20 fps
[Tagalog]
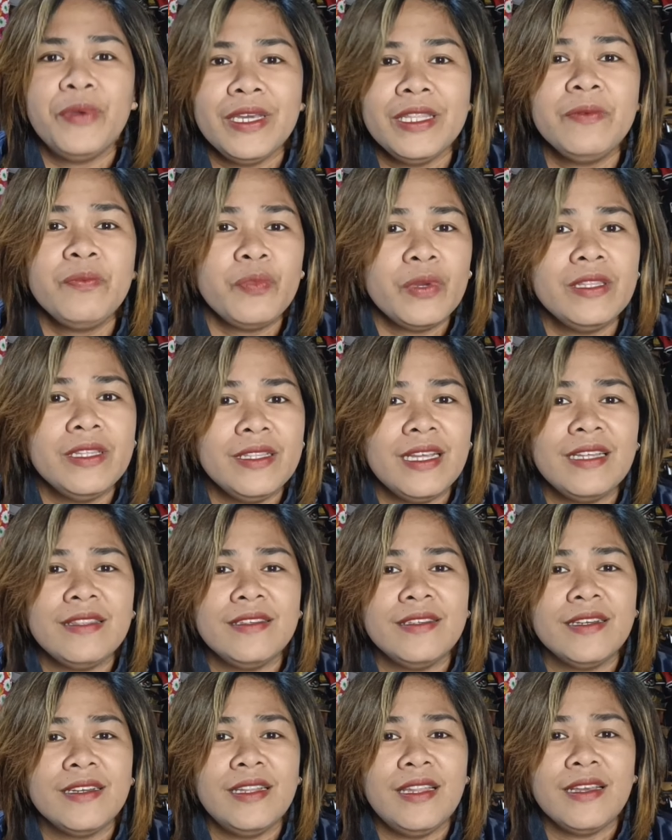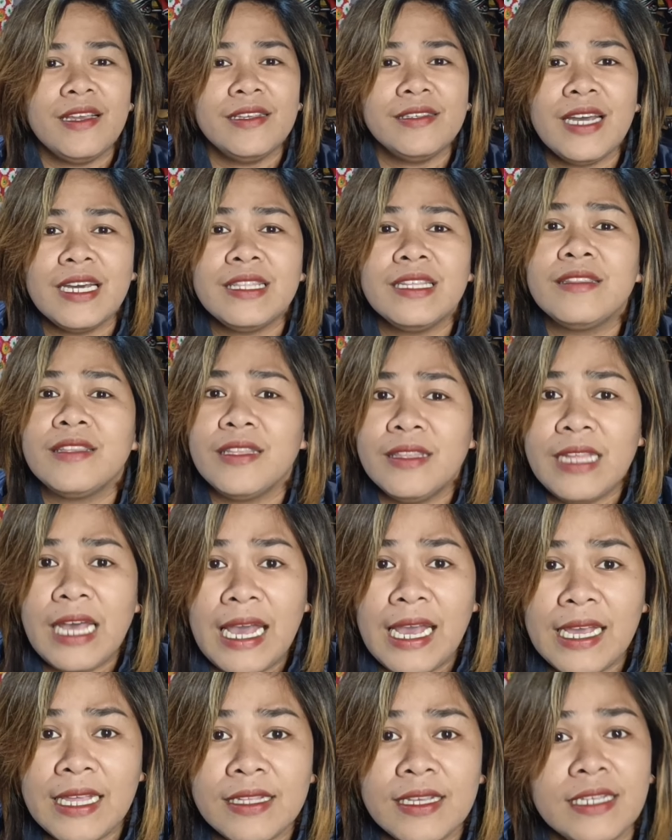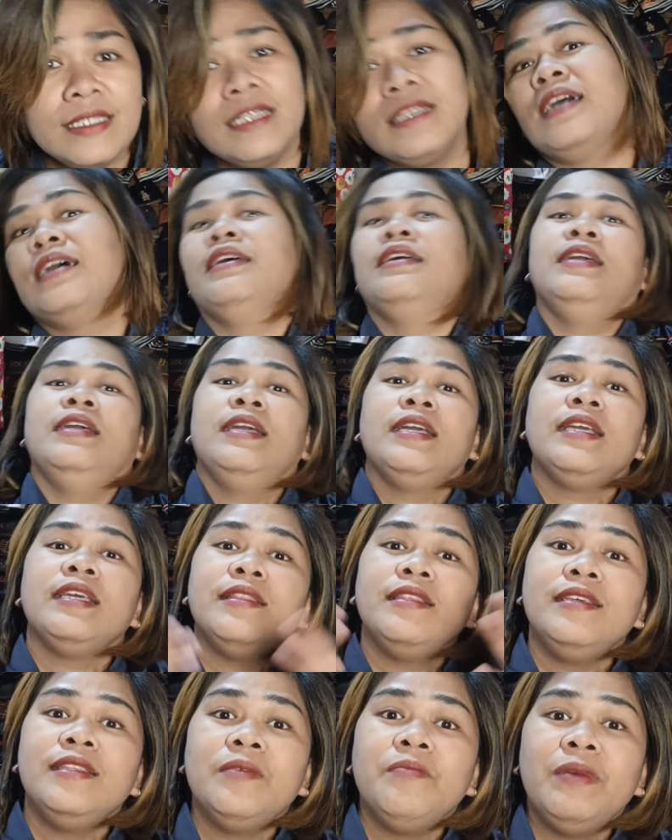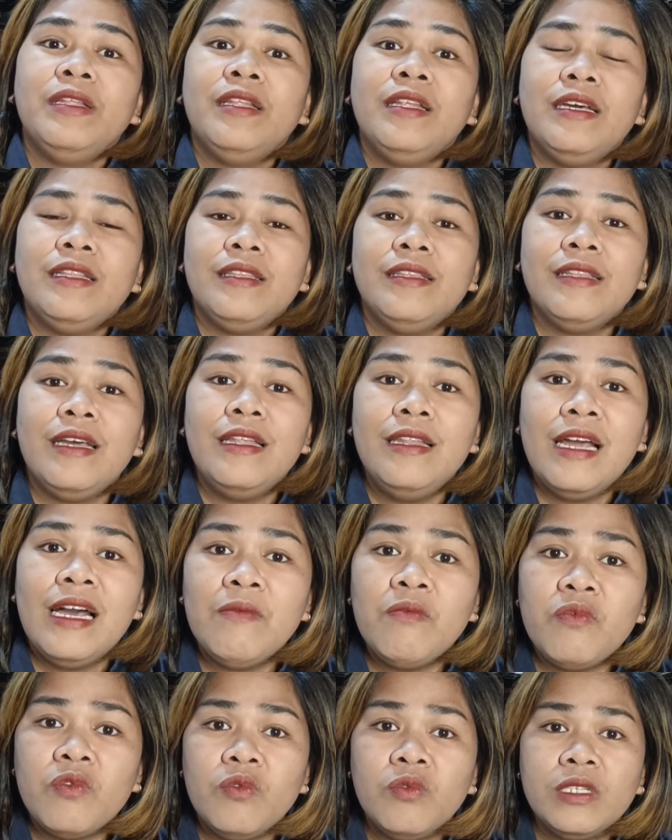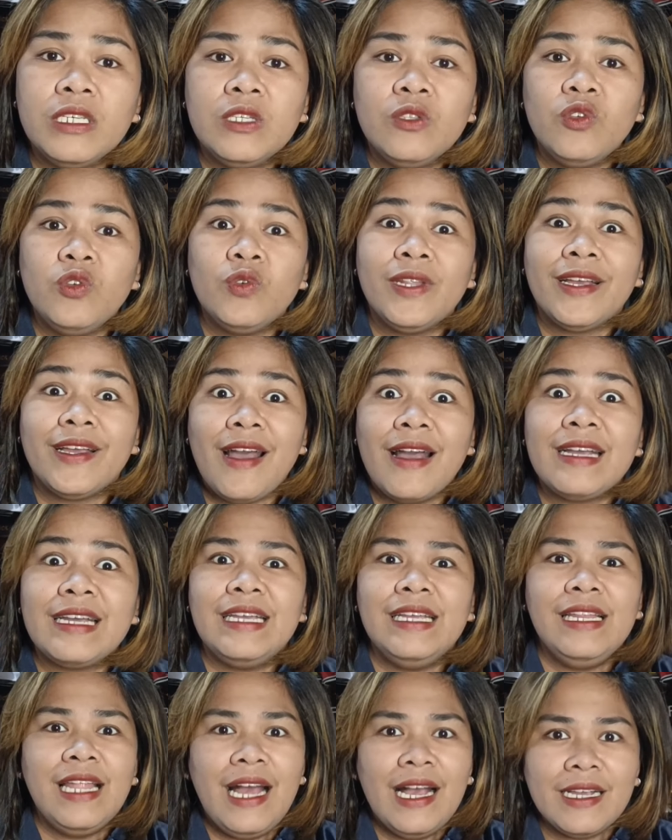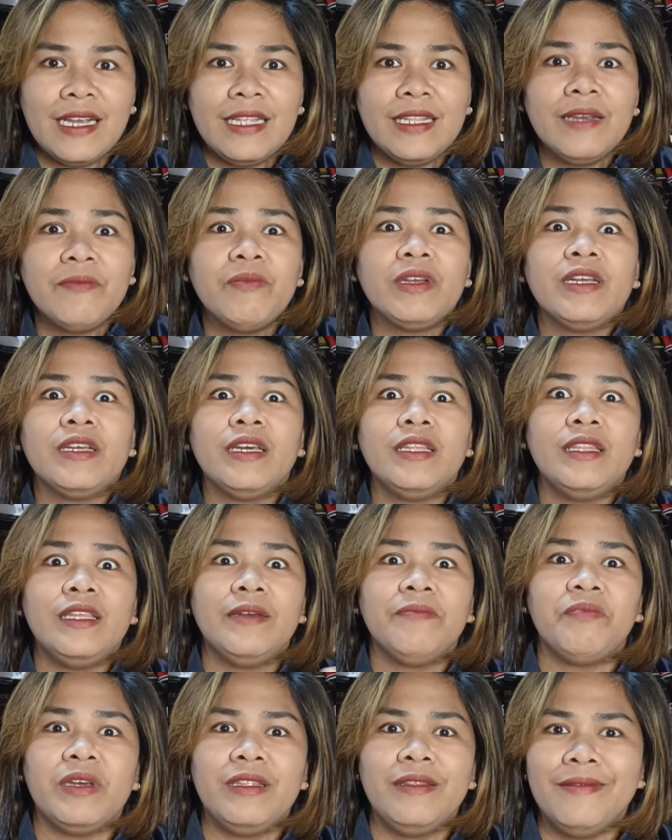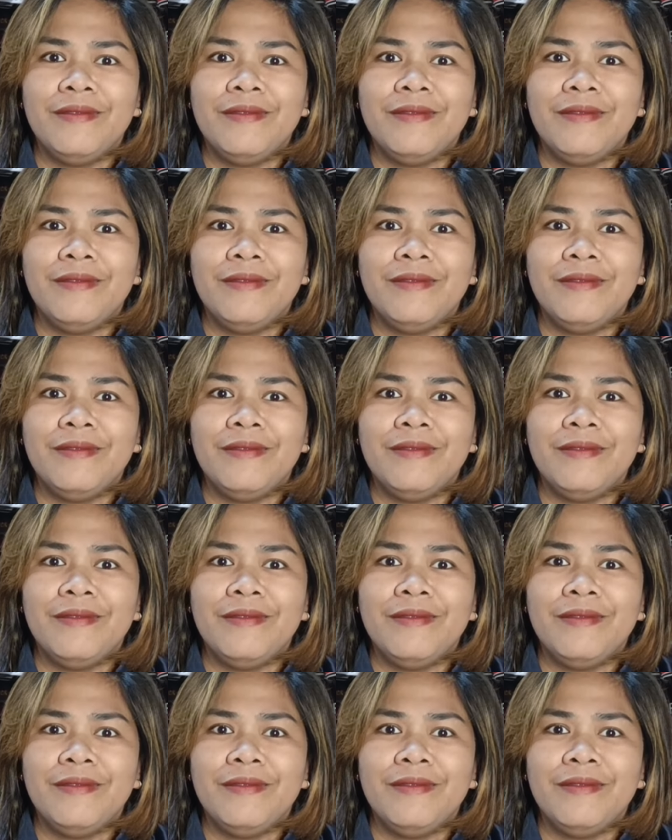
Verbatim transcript: pwedeng-pwede natin yung ilagay sa ating tindahan kasi nga, hindi naman natin alam kung sino yung nangangailangan ng mga ganyan